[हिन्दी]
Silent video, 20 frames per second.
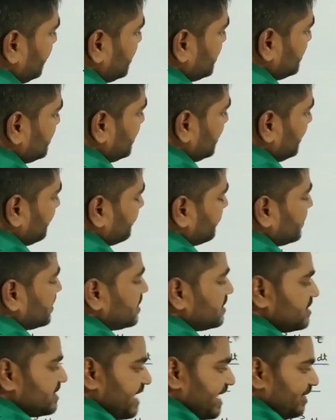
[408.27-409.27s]
सी
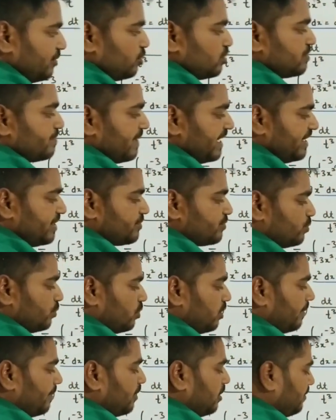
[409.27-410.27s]
चाहे तो इस माइनस टू को
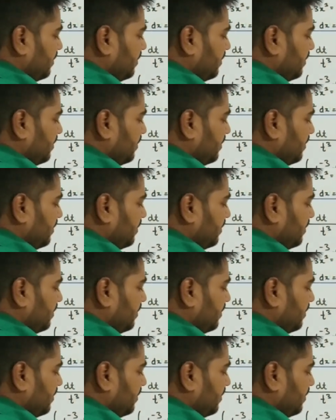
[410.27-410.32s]
अपॉन में भी